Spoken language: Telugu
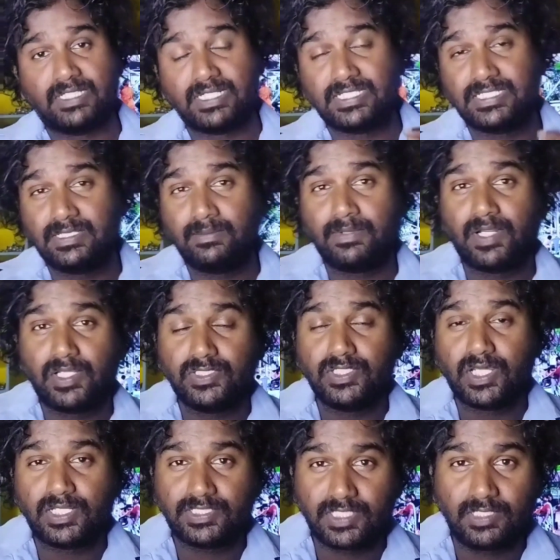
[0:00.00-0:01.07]
కృష్ణమరాజు
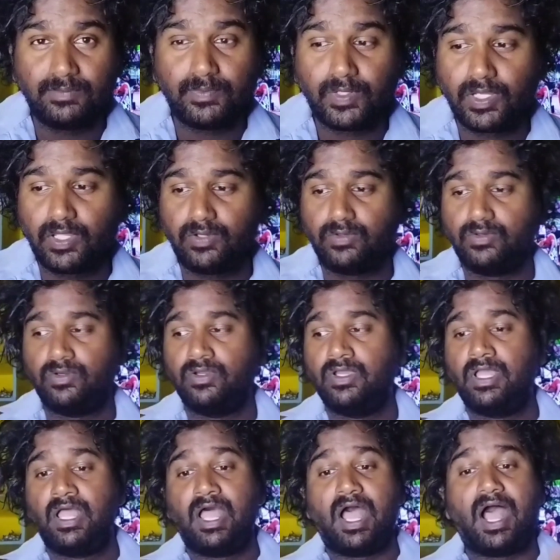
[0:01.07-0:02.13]
గారు చనిపోయారో
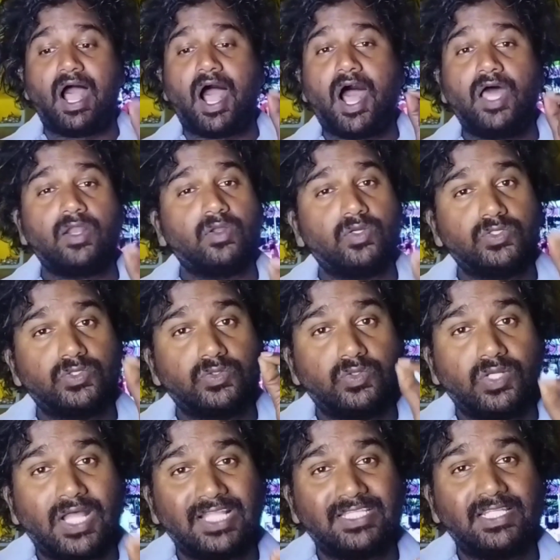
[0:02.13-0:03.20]
ఆ రోజు
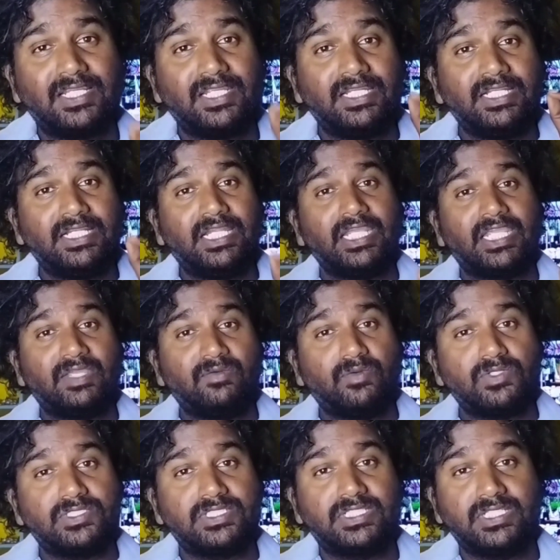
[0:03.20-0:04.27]
కూడా అతని ఇంటికి
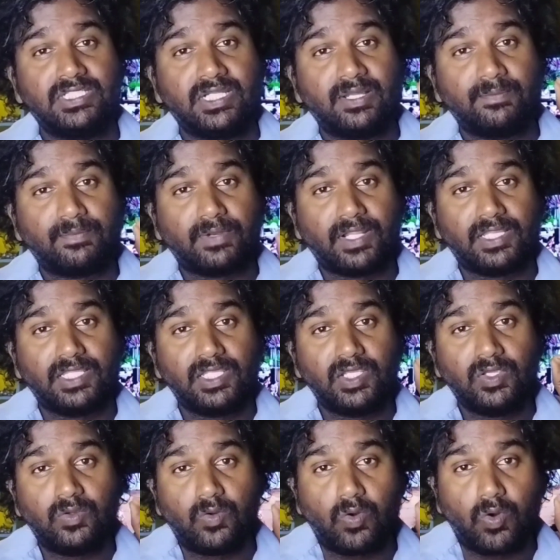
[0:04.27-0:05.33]
వచ్చిన ప్రతి
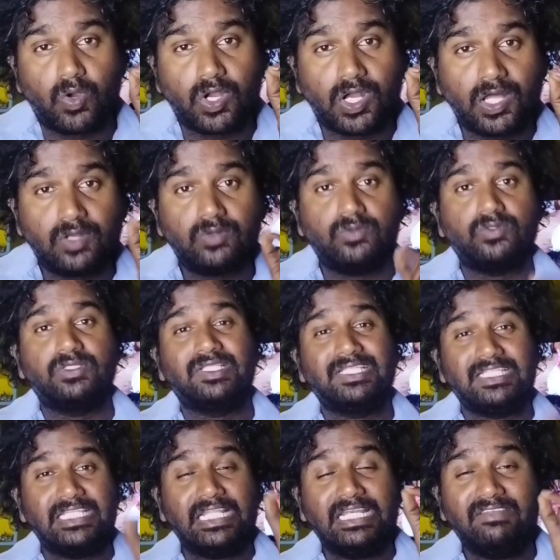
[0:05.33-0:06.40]
ఒక్కరూ
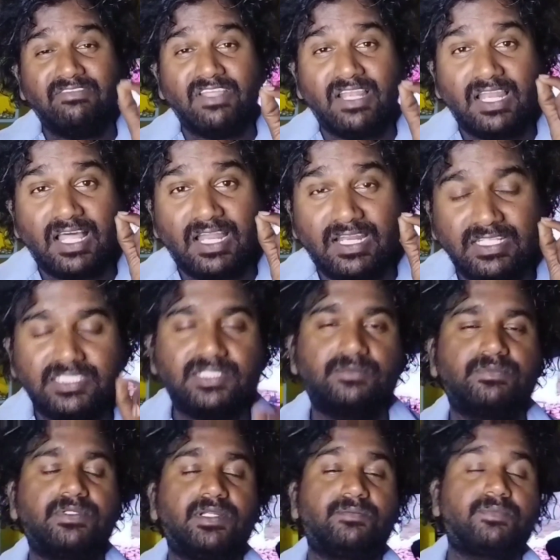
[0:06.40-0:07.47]
తిని వెళ్ళారని
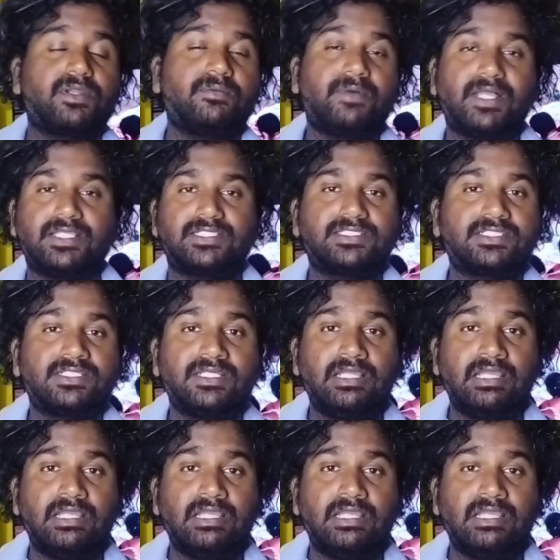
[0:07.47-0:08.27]
చెప్పిన ప్రభాస్